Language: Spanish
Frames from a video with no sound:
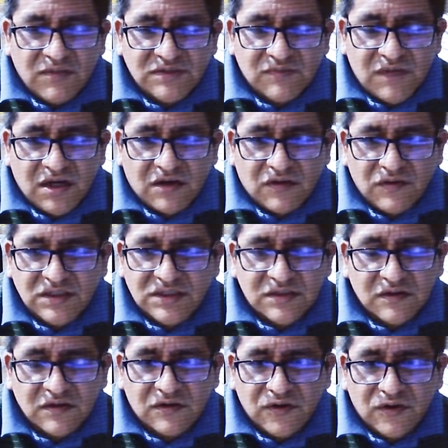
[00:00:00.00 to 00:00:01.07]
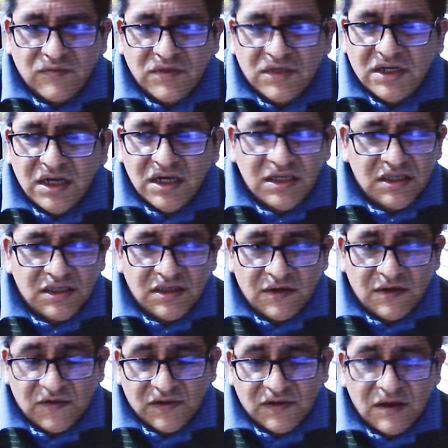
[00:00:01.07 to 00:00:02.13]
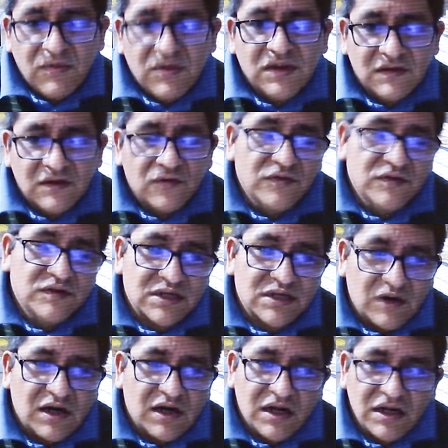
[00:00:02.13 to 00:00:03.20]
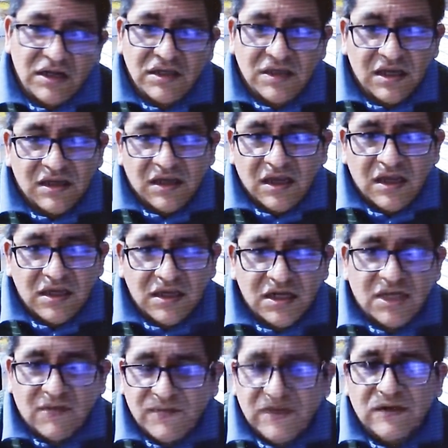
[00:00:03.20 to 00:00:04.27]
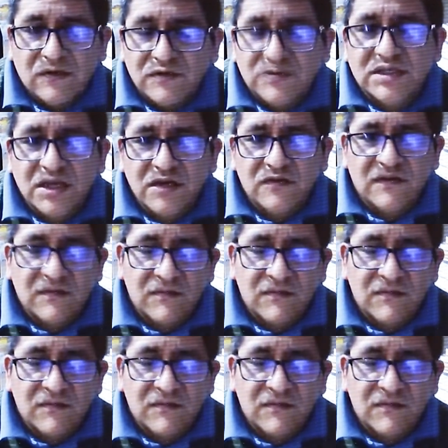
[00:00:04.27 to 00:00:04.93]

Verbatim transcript: la misma condición económica y efectivamente algunos trabajan y hay que ir adaptándonos a ello